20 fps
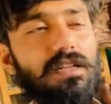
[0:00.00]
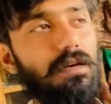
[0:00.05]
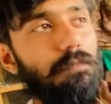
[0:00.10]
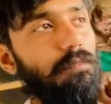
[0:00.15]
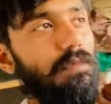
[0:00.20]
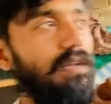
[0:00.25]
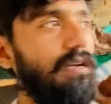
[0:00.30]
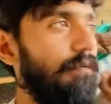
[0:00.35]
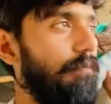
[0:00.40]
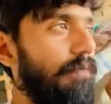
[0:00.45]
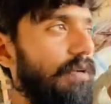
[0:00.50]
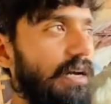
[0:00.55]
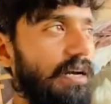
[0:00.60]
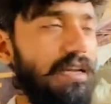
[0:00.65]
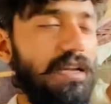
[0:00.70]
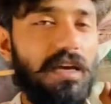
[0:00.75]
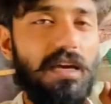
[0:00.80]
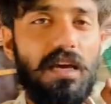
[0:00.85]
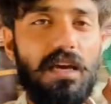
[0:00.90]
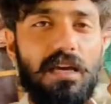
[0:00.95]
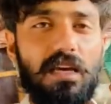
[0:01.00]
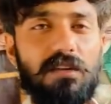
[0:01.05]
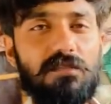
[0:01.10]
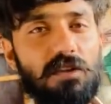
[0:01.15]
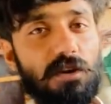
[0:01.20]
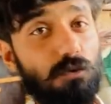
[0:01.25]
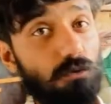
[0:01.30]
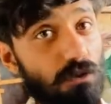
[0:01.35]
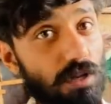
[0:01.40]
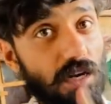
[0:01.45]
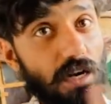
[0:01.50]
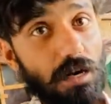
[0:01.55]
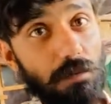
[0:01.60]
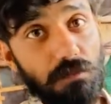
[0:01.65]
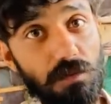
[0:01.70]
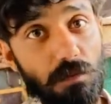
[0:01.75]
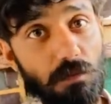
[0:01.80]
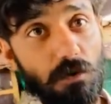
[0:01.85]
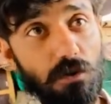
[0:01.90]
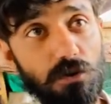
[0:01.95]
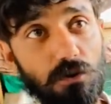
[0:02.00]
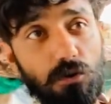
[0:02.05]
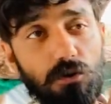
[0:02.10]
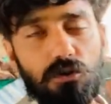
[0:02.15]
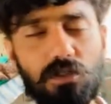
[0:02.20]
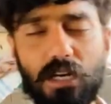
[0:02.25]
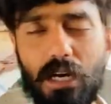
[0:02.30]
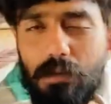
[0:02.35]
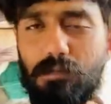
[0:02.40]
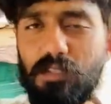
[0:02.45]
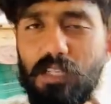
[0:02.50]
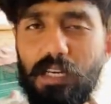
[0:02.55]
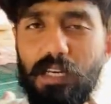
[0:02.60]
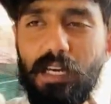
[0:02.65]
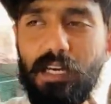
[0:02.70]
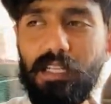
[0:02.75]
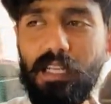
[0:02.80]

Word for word: था अपना निमटाने एक ज़रूरी काम था बहुत तो उस काम से गया